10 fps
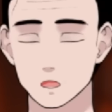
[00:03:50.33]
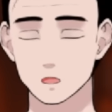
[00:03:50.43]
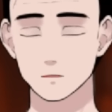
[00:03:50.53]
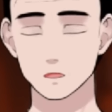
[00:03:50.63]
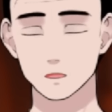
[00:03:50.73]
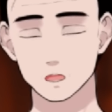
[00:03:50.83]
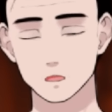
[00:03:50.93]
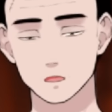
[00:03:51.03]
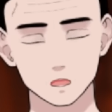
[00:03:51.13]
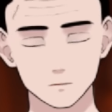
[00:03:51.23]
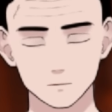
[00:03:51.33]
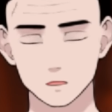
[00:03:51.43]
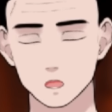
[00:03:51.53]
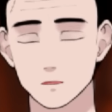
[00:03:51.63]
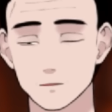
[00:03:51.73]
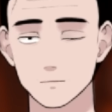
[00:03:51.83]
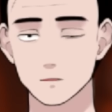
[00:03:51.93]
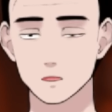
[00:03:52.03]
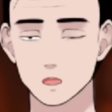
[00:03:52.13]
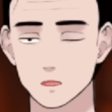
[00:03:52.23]
私は違うと言っても、
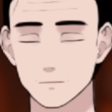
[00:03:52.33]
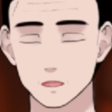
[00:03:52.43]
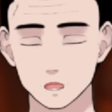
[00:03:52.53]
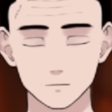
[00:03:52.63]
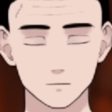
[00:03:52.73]
ね。